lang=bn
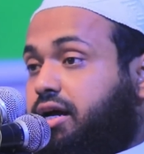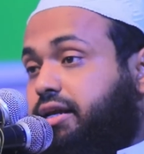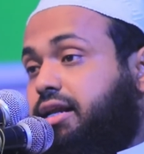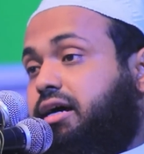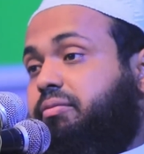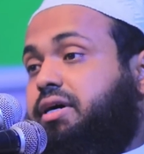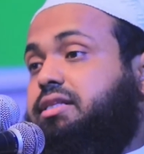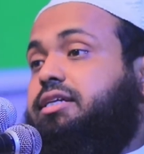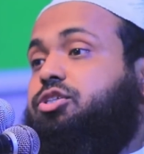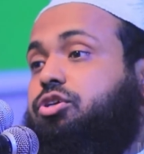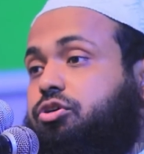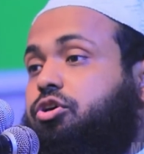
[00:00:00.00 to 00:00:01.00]
আল্লাহ আমাদের
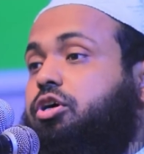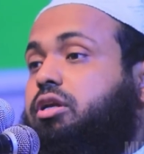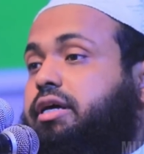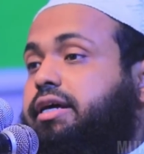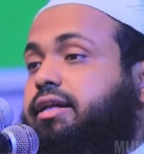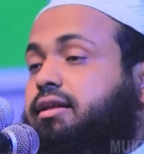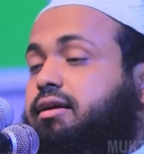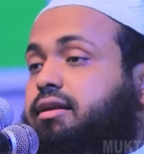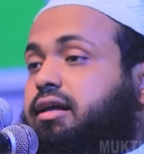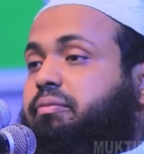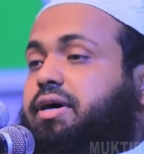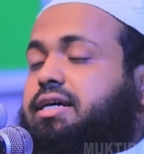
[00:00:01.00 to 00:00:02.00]
সকলকে
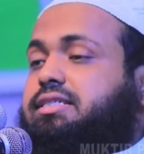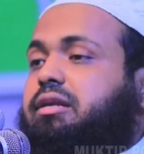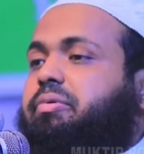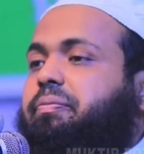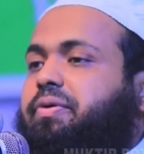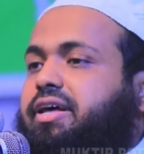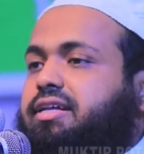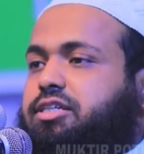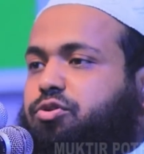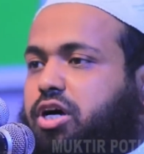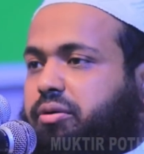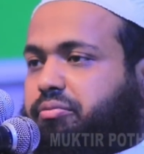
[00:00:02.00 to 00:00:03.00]
নামাজের ব্যাপারে যেন